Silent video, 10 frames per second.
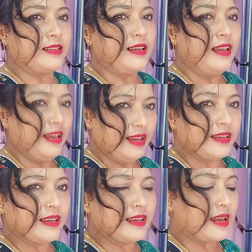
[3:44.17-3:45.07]
আর
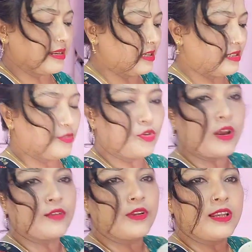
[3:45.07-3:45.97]
এখন দেখো তোমাদেরকে
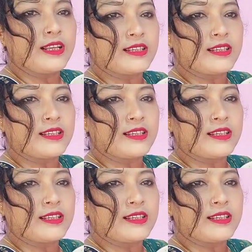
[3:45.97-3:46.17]
দেখাচ্ছি আমি